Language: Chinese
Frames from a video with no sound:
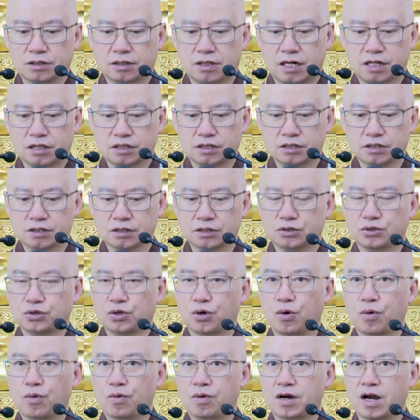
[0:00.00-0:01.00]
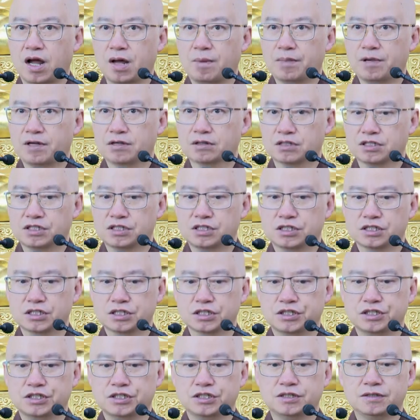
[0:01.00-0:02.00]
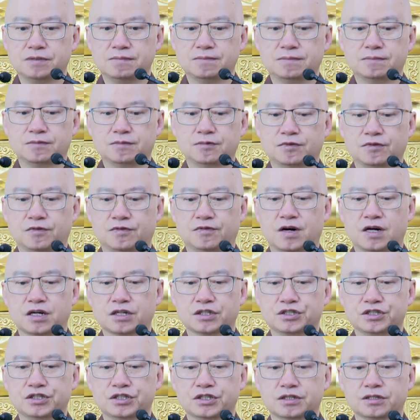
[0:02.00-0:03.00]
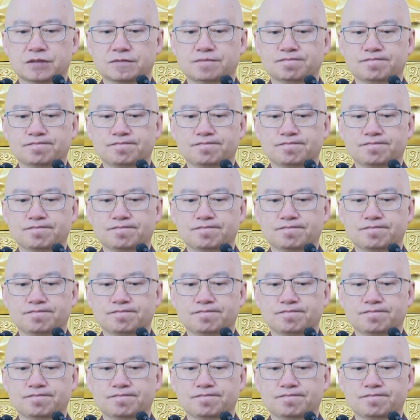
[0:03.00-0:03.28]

他是从来没有舍弃、放弃的，